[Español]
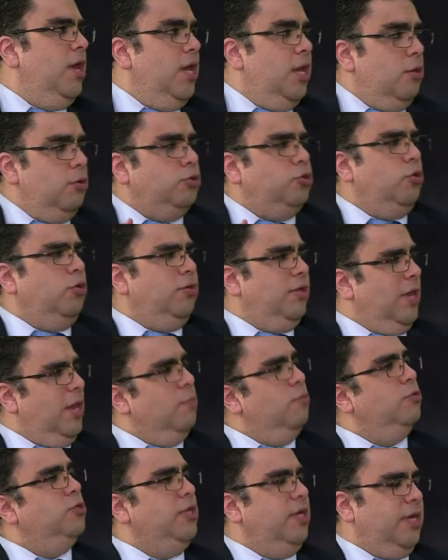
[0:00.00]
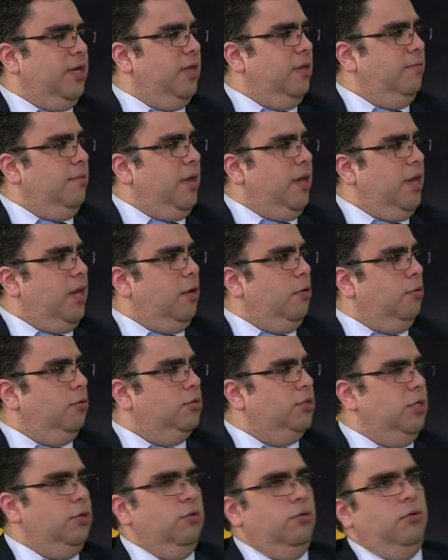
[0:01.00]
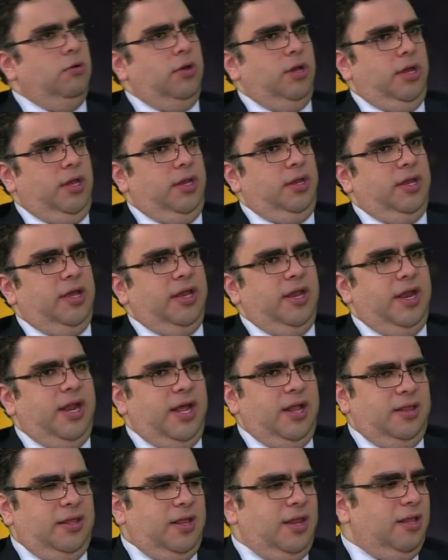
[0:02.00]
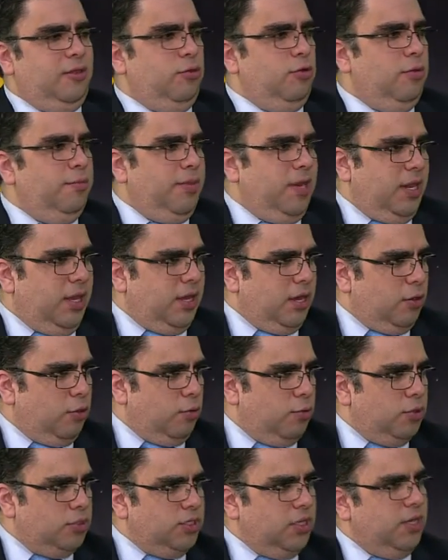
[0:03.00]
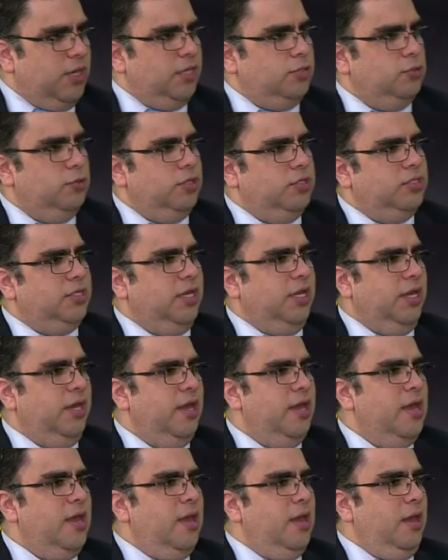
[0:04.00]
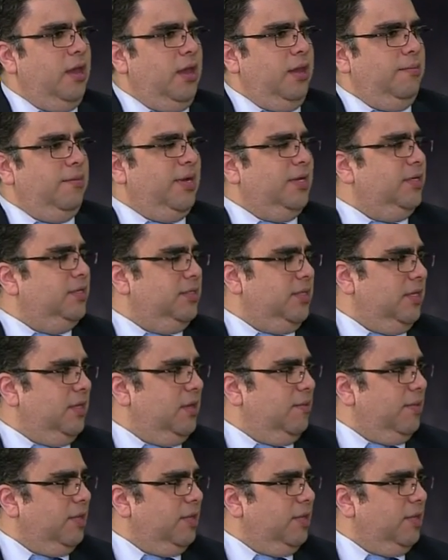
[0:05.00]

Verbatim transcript: y no solo de la música de México, sino en general de Latinoamérica, como es el caso de este eh, más reciente